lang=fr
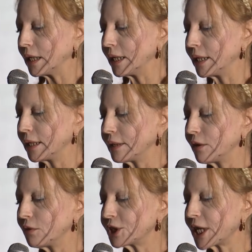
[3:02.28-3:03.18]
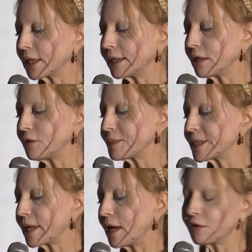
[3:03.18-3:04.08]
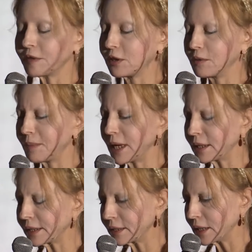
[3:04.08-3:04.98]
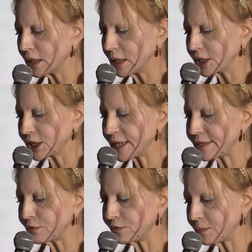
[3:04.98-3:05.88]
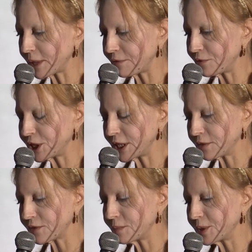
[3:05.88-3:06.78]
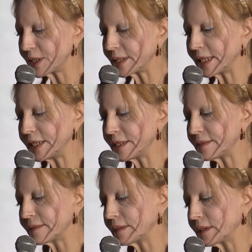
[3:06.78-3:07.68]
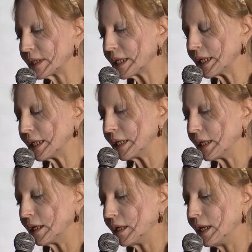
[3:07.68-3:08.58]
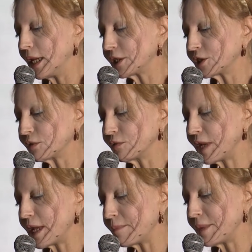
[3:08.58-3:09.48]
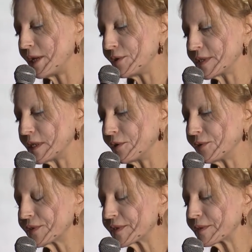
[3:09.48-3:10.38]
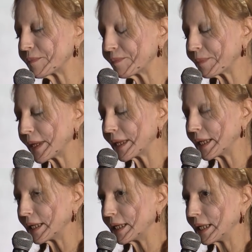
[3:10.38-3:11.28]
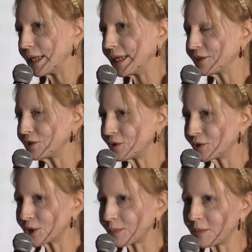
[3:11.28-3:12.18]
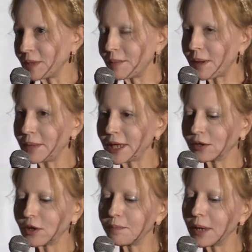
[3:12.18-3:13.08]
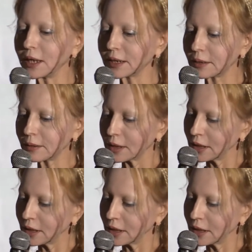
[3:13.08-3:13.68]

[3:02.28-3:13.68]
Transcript: Et dans le jardin de l'hôpital, enfin dans le parc, j'allais souvent me réfugier dans une petite église. Là, je trouvais la paix, le silence. Et un jour que je promenais ma mère dans le parc,